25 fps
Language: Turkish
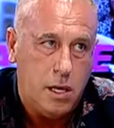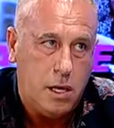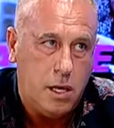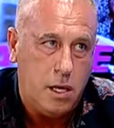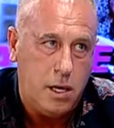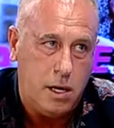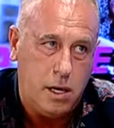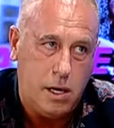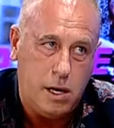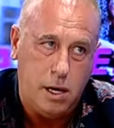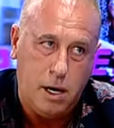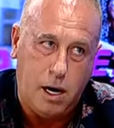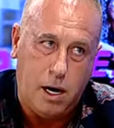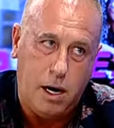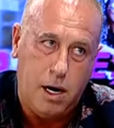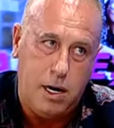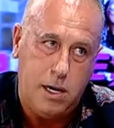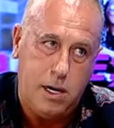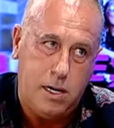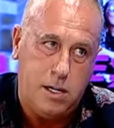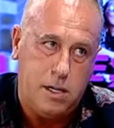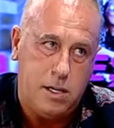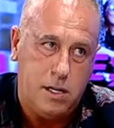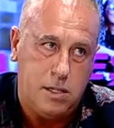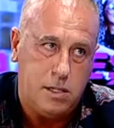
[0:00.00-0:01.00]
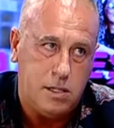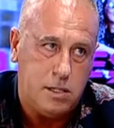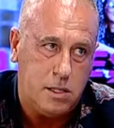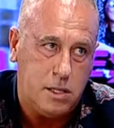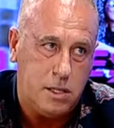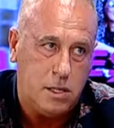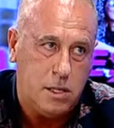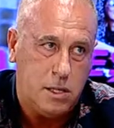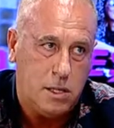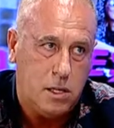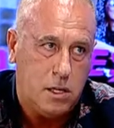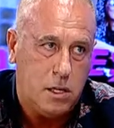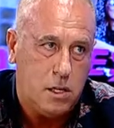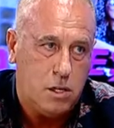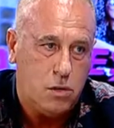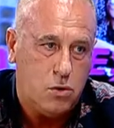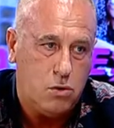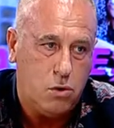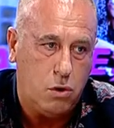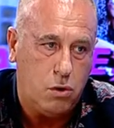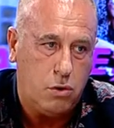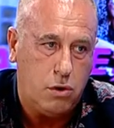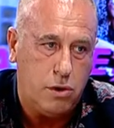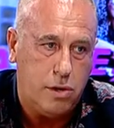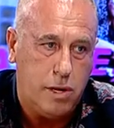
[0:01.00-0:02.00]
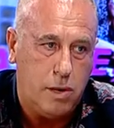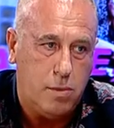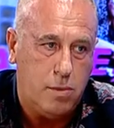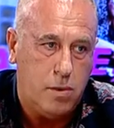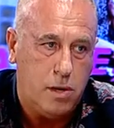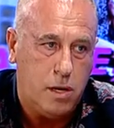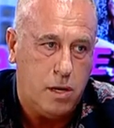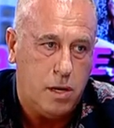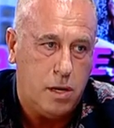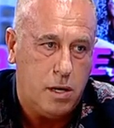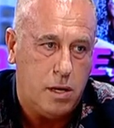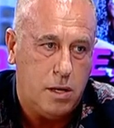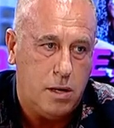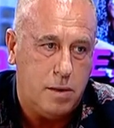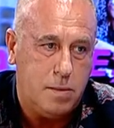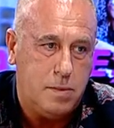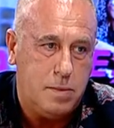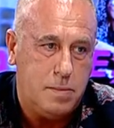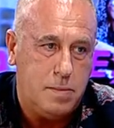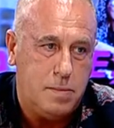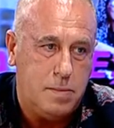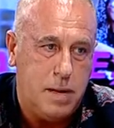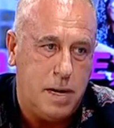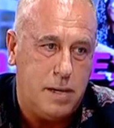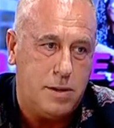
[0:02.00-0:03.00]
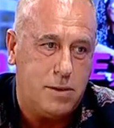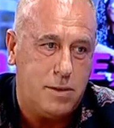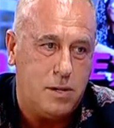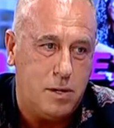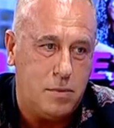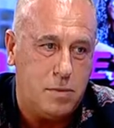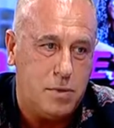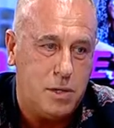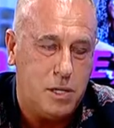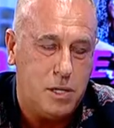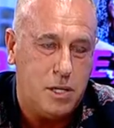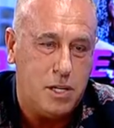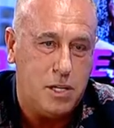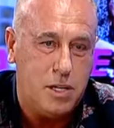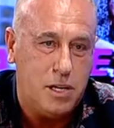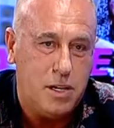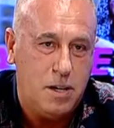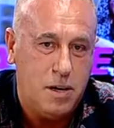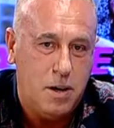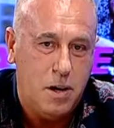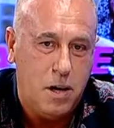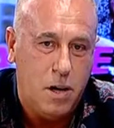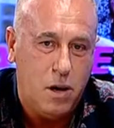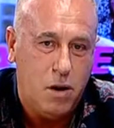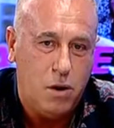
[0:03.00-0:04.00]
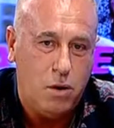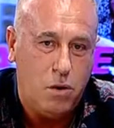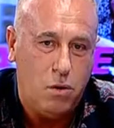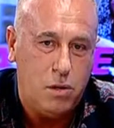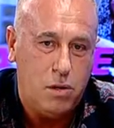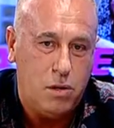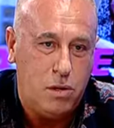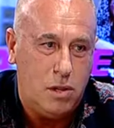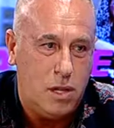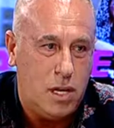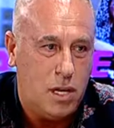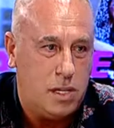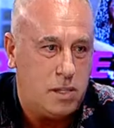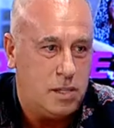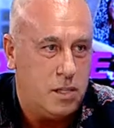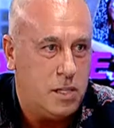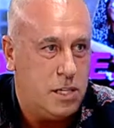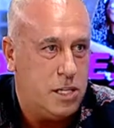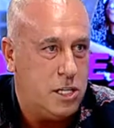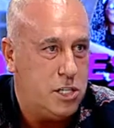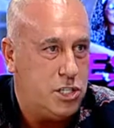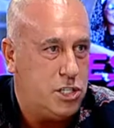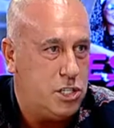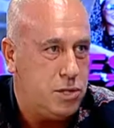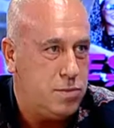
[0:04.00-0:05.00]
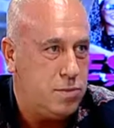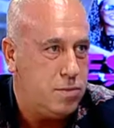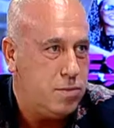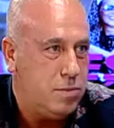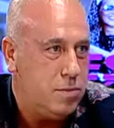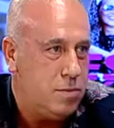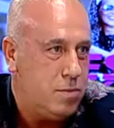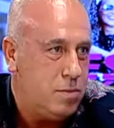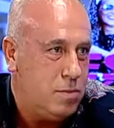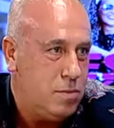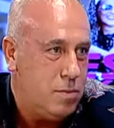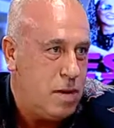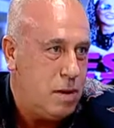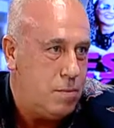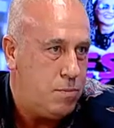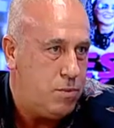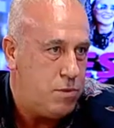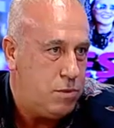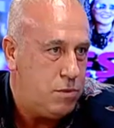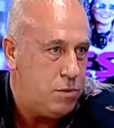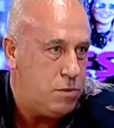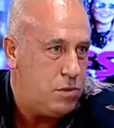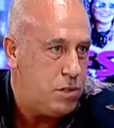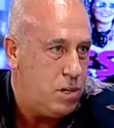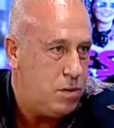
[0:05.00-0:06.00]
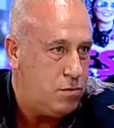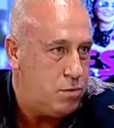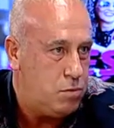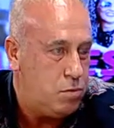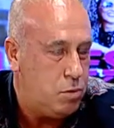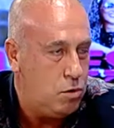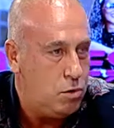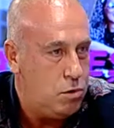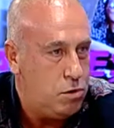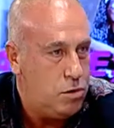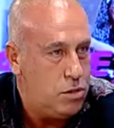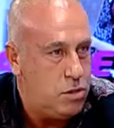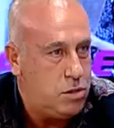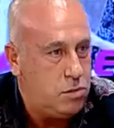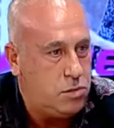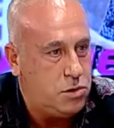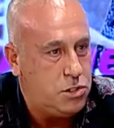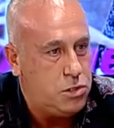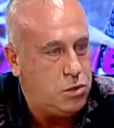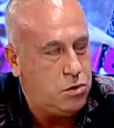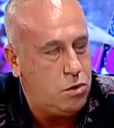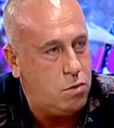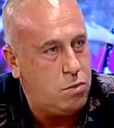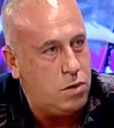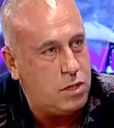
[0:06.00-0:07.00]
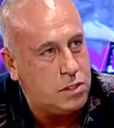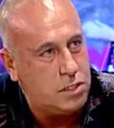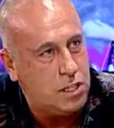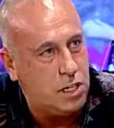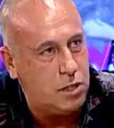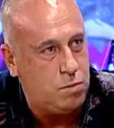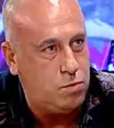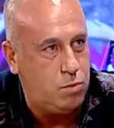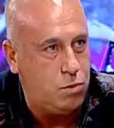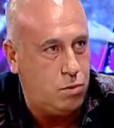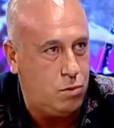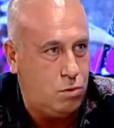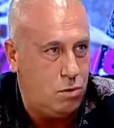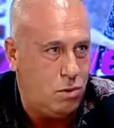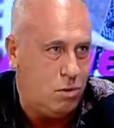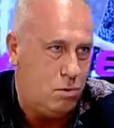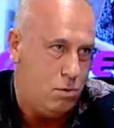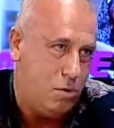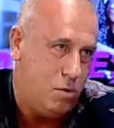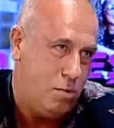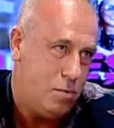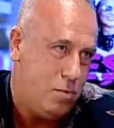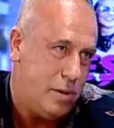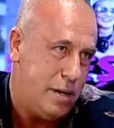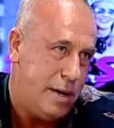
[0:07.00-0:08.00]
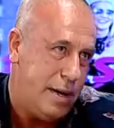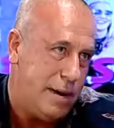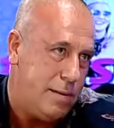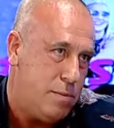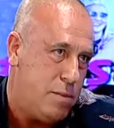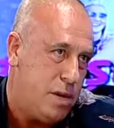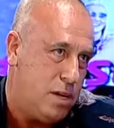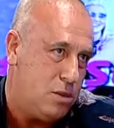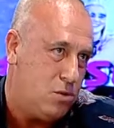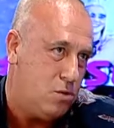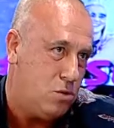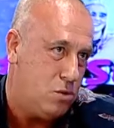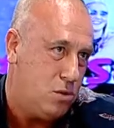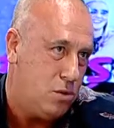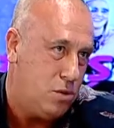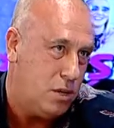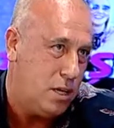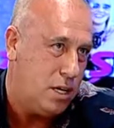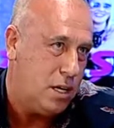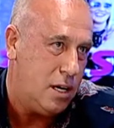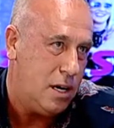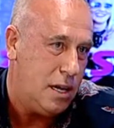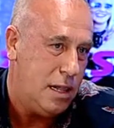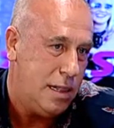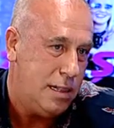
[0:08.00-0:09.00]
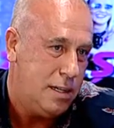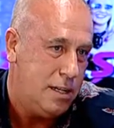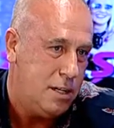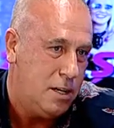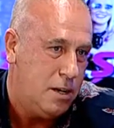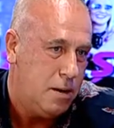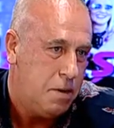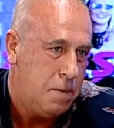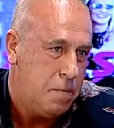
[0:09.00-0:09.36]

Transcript: e, aile desteği çok önemli. E, ben tabii ki o yıllarda eşim ben profesyonel futbol oynadığım için o basketbolu bırakmak zorunda kaldı.